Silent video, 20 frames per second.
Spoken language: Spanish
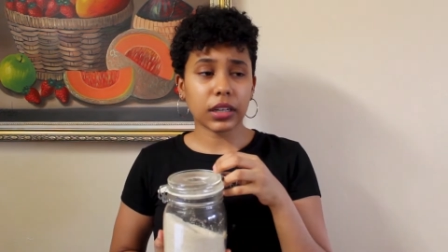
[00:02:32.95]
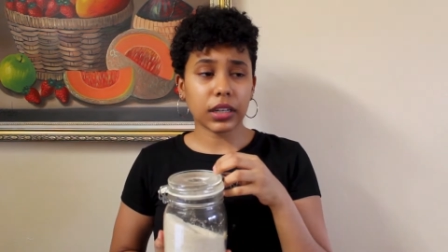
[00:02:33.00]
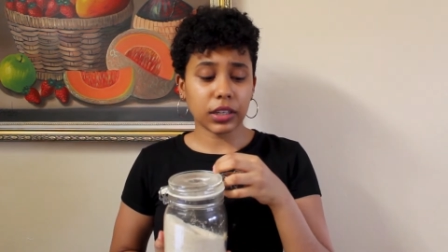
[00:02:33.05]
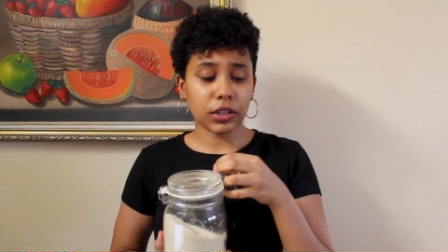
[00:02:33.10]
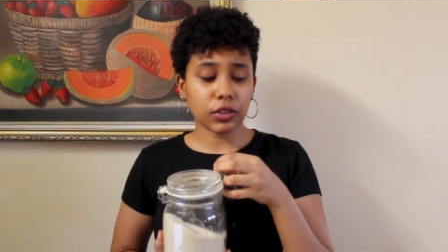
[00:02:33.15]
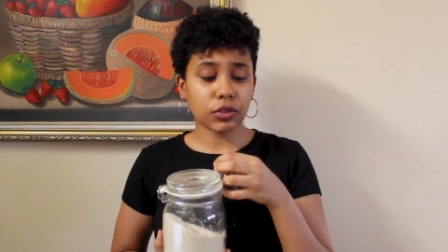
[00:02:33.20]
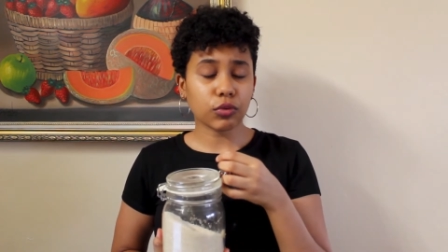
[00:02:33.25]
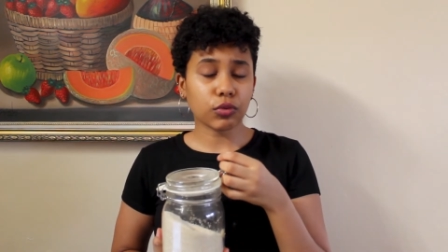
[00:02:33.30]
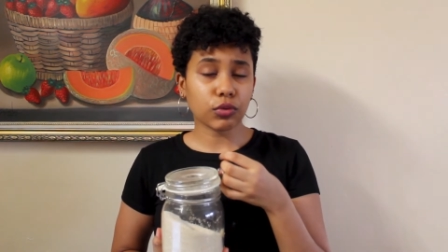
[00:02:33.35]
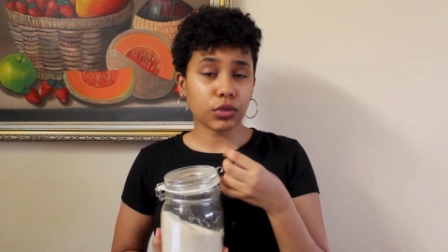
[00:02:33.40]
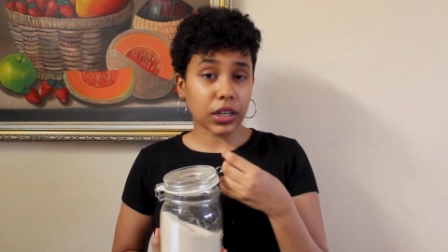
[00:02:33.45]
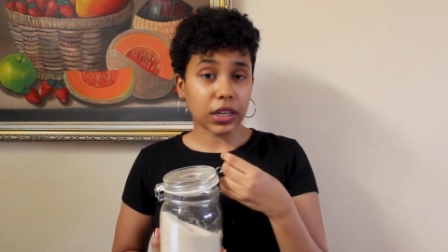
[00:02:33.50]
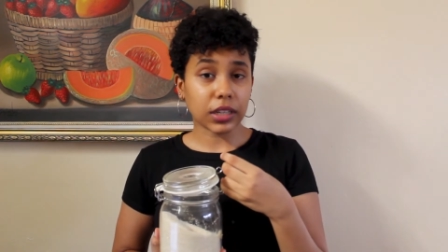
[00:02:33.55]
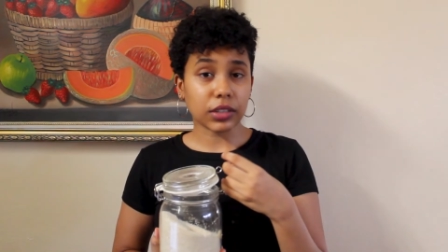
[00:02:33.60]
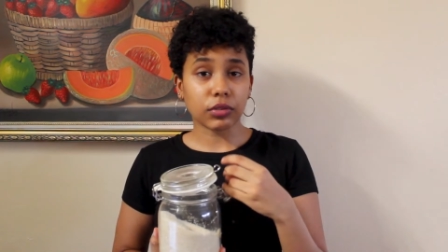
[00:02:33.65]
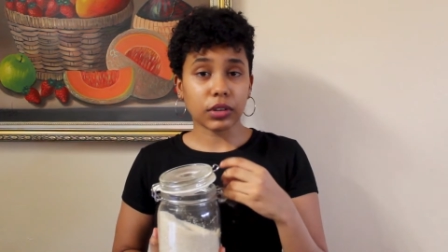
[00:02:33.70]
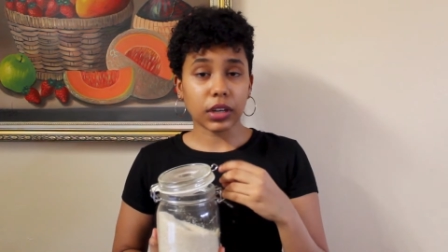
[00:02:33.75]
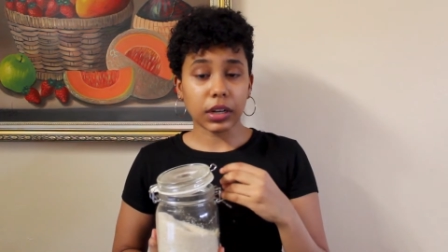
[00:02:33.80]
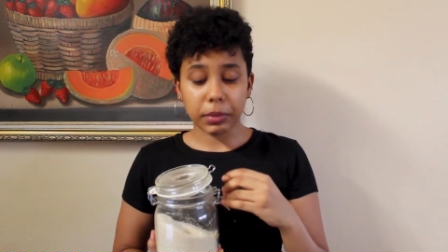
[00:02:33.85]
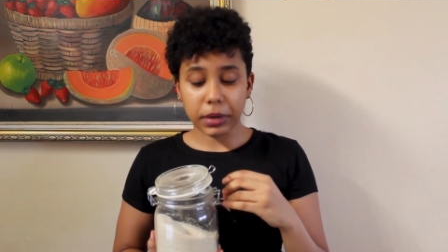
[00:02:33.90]
Ellos usan
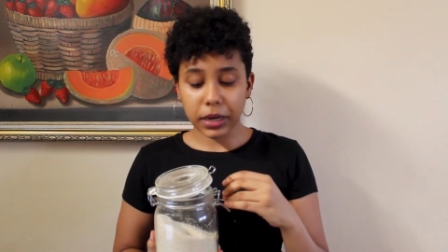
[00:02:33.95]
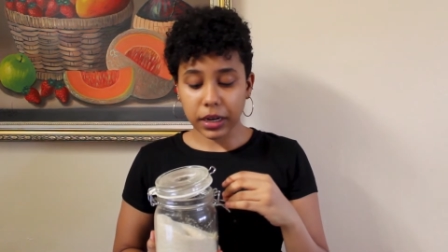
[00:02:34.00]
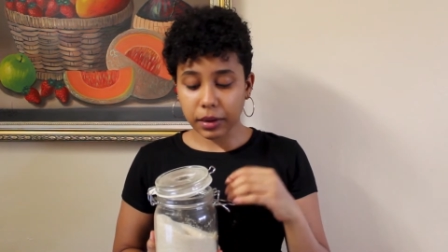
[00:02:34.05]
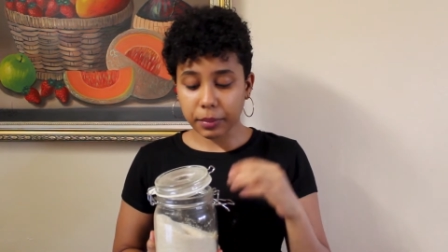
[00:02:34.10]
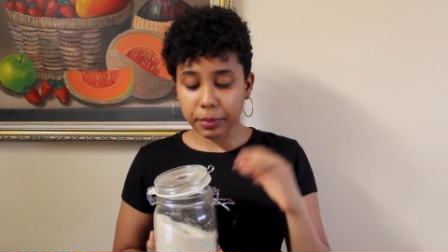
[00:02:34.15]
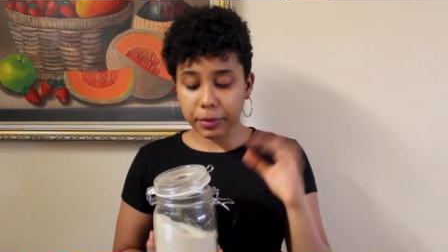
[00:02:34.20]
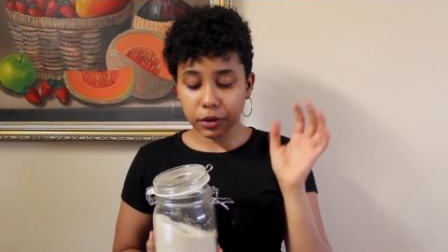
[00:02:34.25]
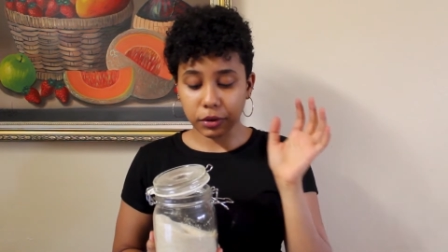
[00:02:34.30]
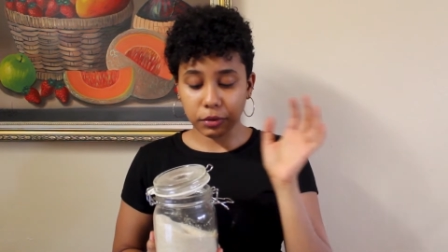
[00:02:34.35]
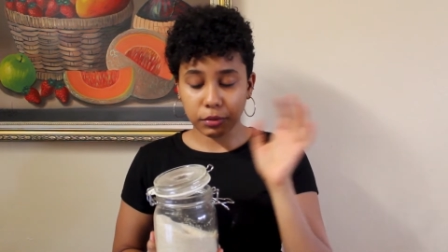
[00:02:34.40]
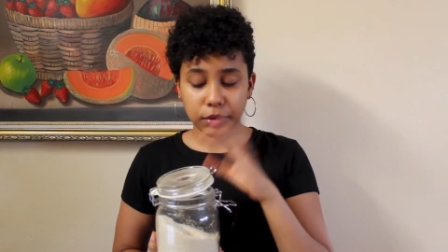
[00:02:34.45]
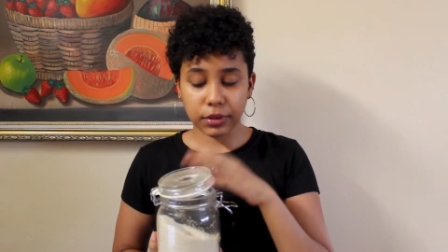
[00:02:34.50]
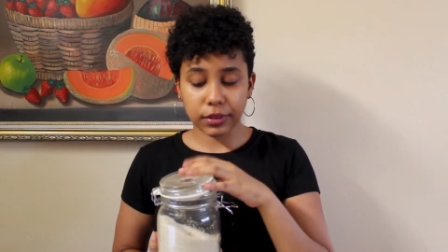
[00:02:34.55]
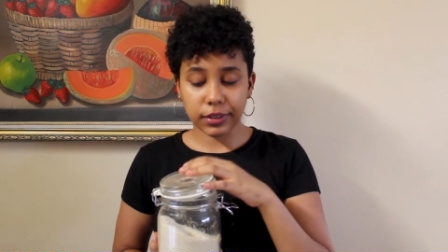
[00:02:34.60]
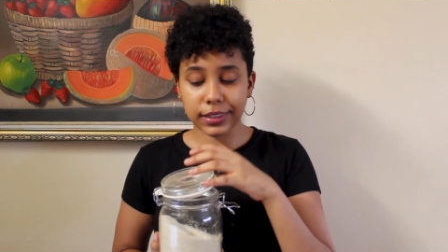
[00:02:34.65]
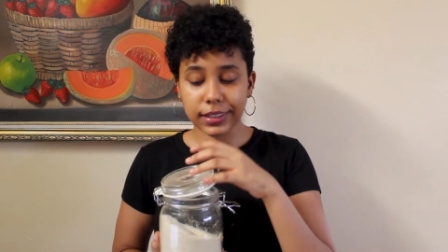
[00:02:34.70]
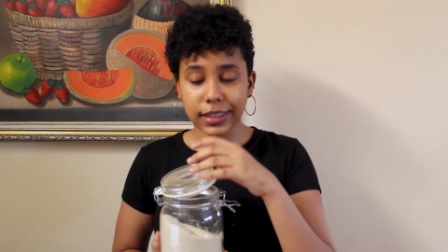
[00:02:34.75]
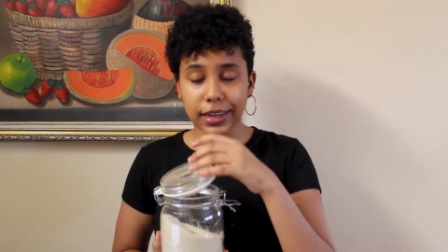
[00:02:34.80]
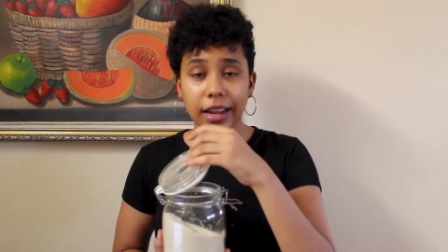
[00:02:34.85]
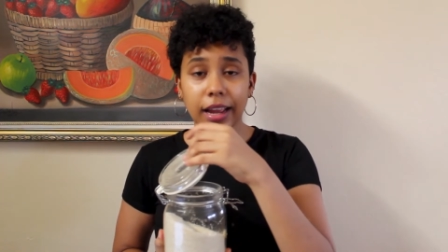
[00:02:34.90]
azúcar blanca, pero yo voy a
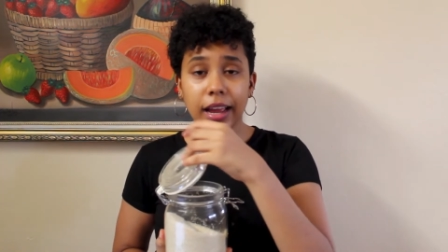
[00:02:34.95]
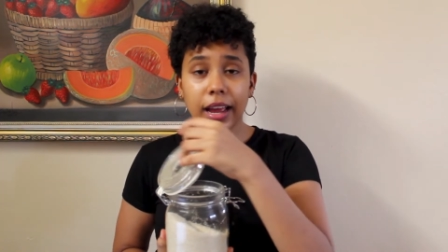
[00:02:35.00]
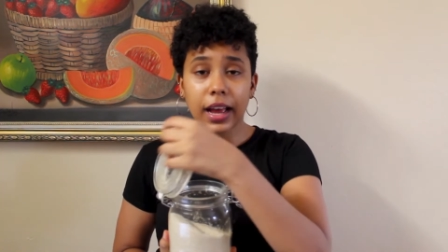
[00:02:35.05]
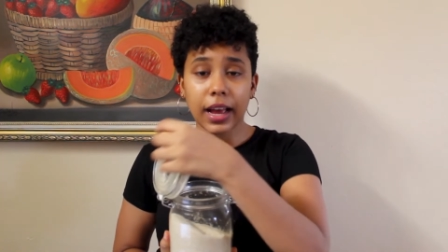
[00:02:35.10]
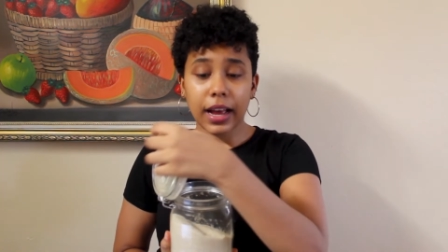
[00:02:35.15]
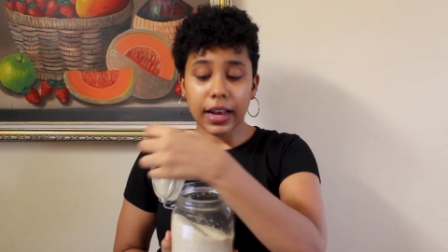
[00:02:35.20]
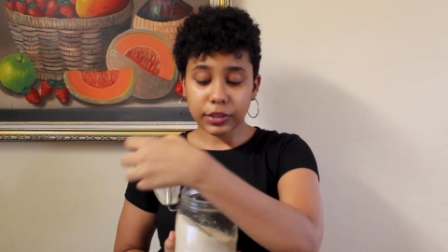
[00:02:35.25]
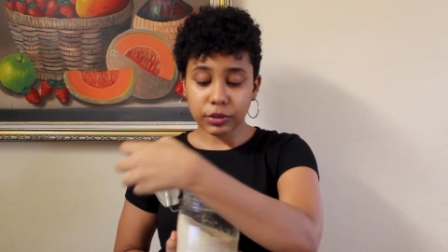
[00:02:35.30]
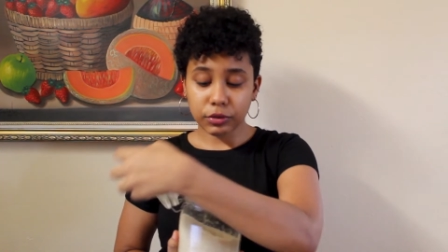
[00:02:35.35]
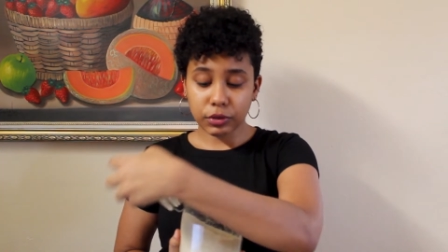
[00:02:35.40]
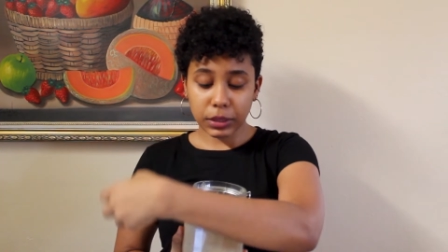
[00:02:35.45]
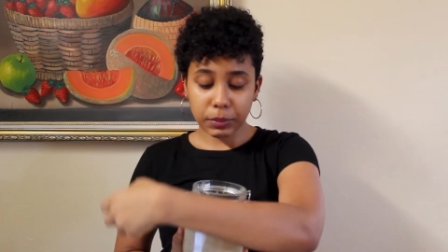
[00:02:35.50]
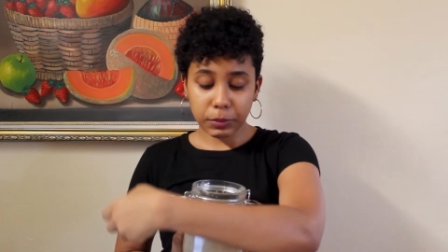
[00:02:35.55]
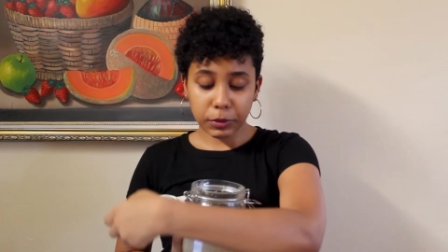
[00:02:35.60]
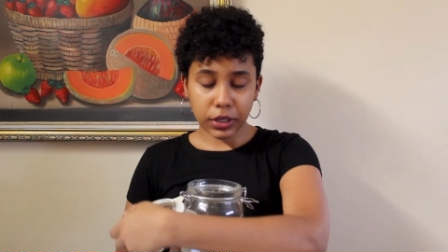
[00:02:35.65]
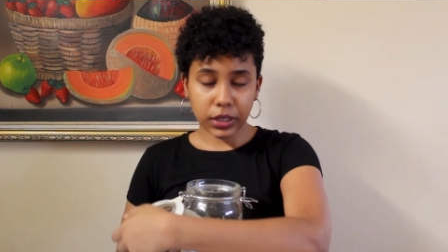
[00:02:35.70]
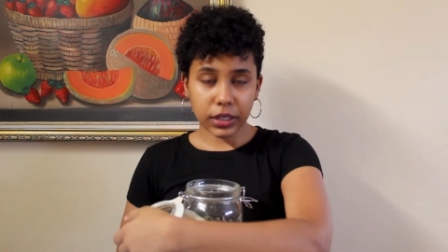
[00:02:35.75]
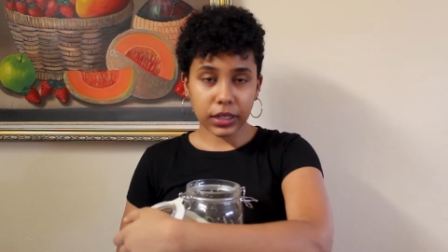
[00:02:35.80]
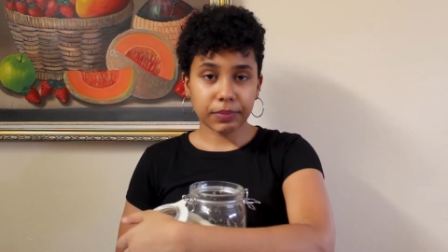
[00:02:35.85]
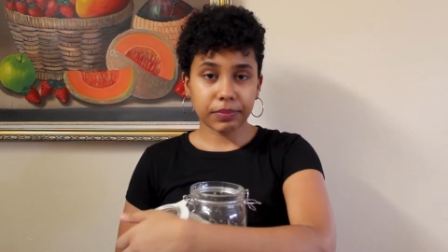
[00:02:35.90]
utilizar azúcar
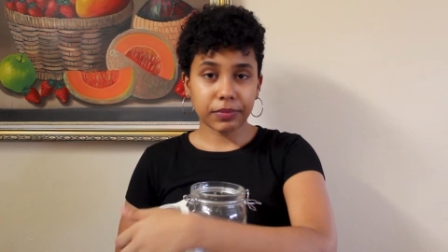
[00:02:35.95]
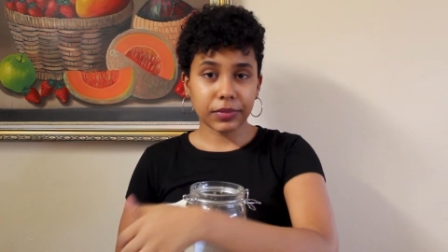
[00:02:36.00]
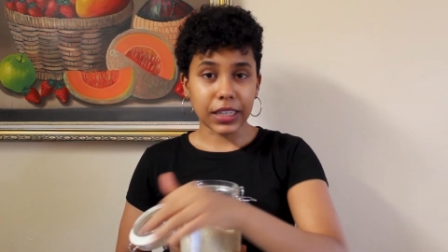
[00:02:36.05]
morena.